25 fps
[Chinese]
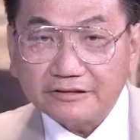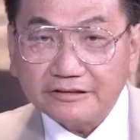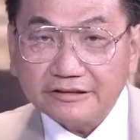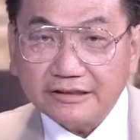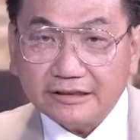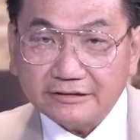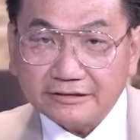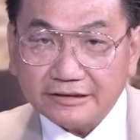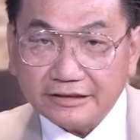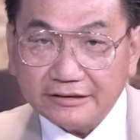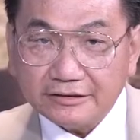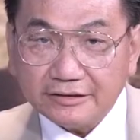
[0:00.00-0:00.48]
你
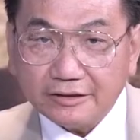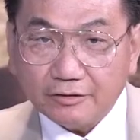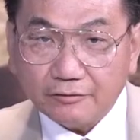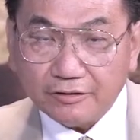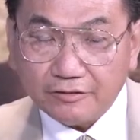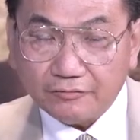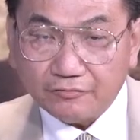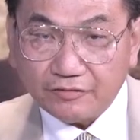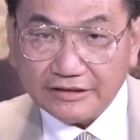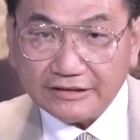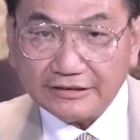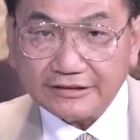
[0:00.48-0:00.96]
想跟各
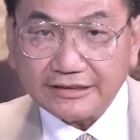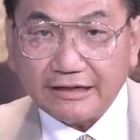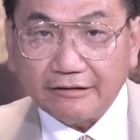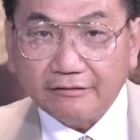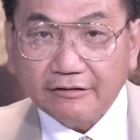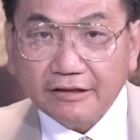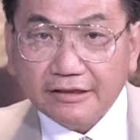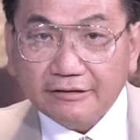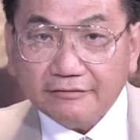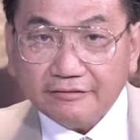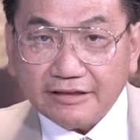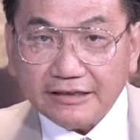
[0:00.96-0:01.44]
位分享，
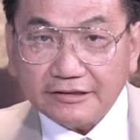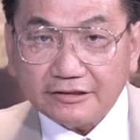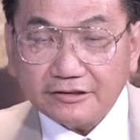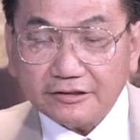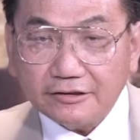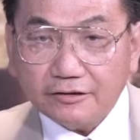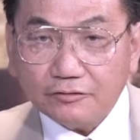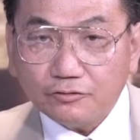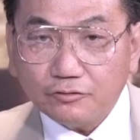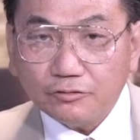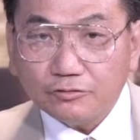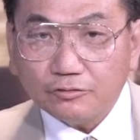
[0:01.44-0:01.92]
但是
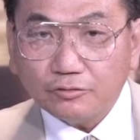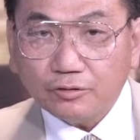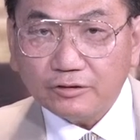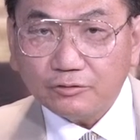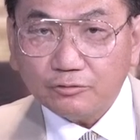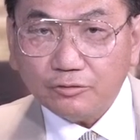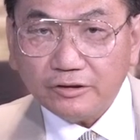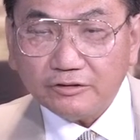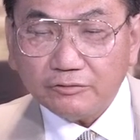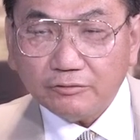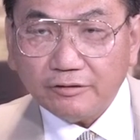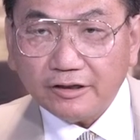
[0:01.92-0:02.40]
呢，就说
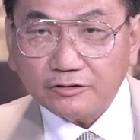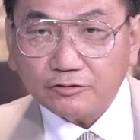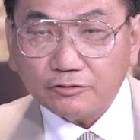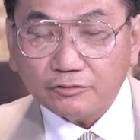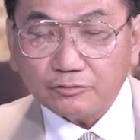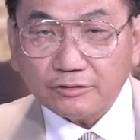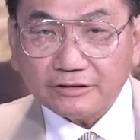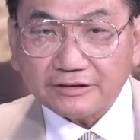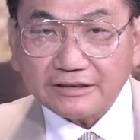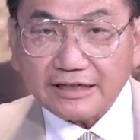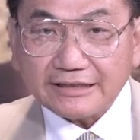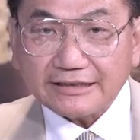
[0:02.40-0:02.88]
最重要就
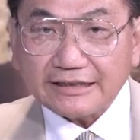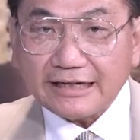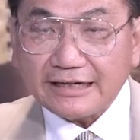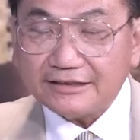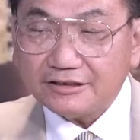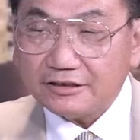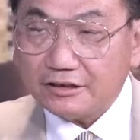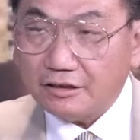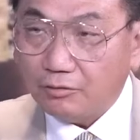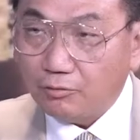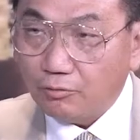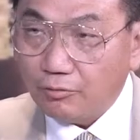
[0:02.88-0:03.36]
说大家还
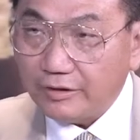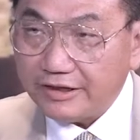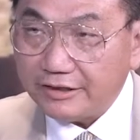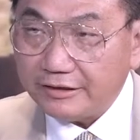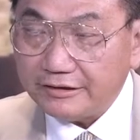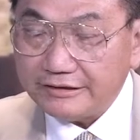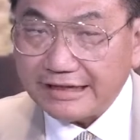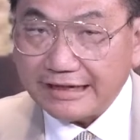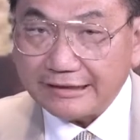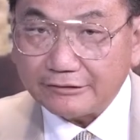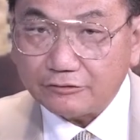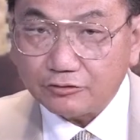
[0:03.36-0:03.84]
是
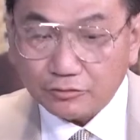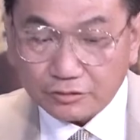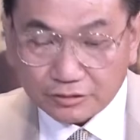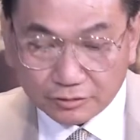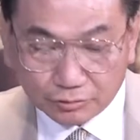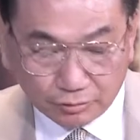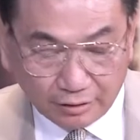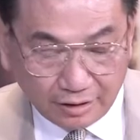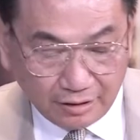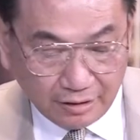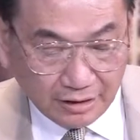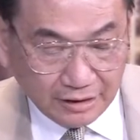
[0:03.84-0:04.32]
aware 来，就是
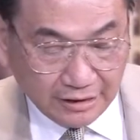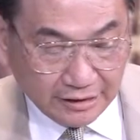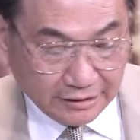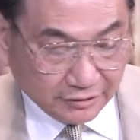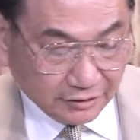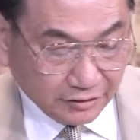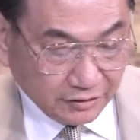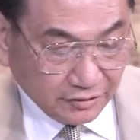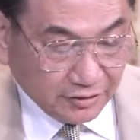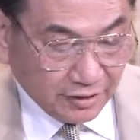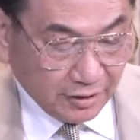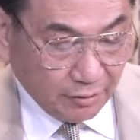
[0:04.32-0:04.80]
说
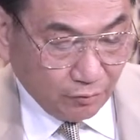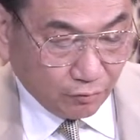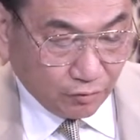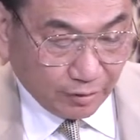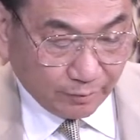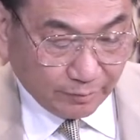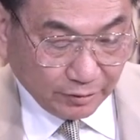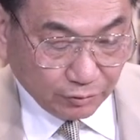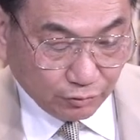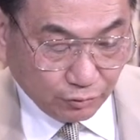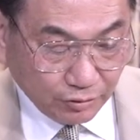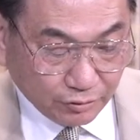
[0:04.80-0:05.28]
今天我
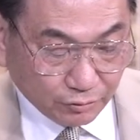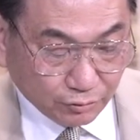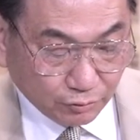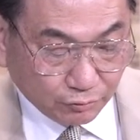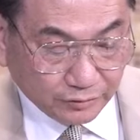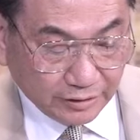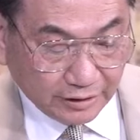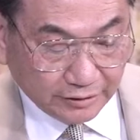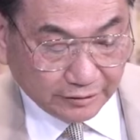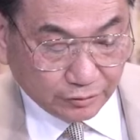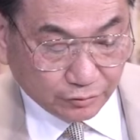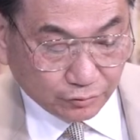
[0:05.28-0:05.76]
们最重
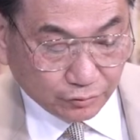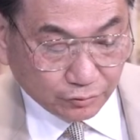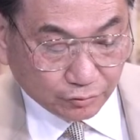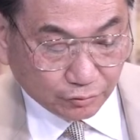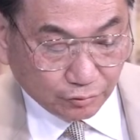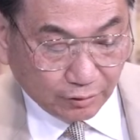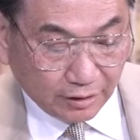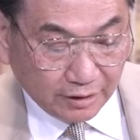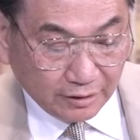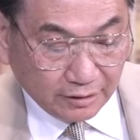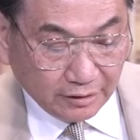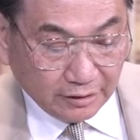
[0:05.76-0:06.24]
要的就是
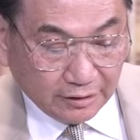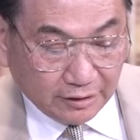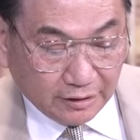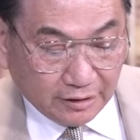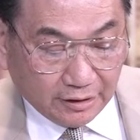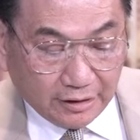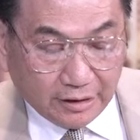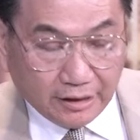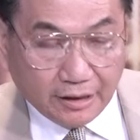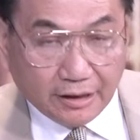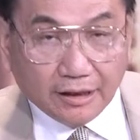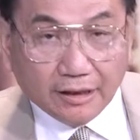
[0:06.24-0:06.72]
说
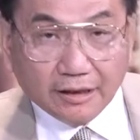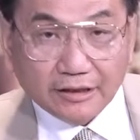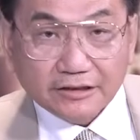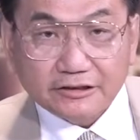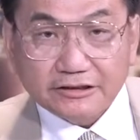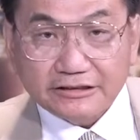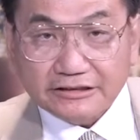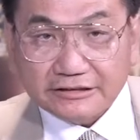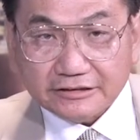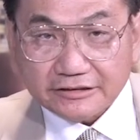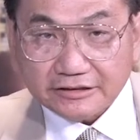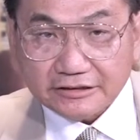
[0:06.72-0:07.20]

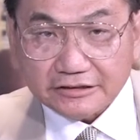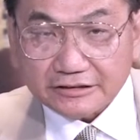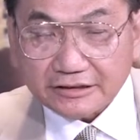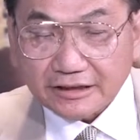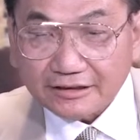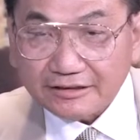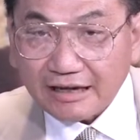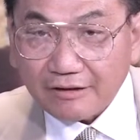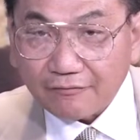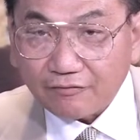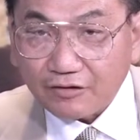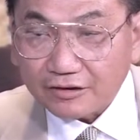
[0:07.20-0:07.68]
几几
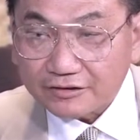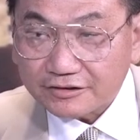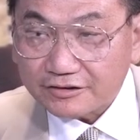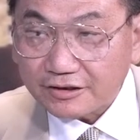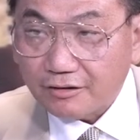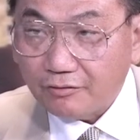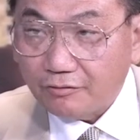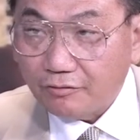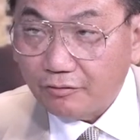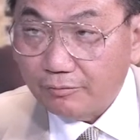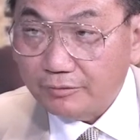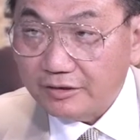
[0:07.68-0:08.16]
个大方
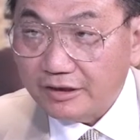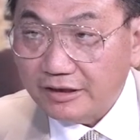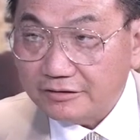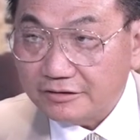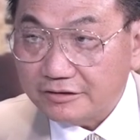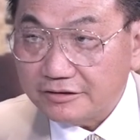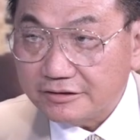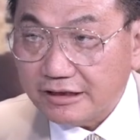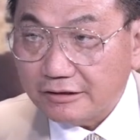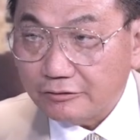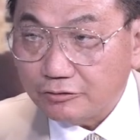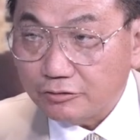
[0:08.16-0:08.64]
向我们要
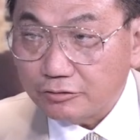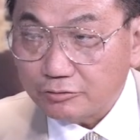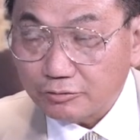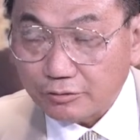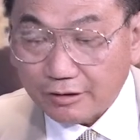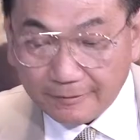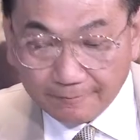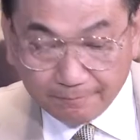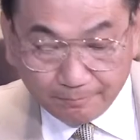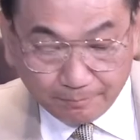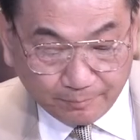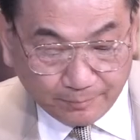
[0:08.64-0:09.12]
知道，就是
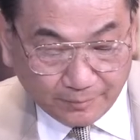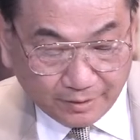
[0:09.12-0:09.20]
说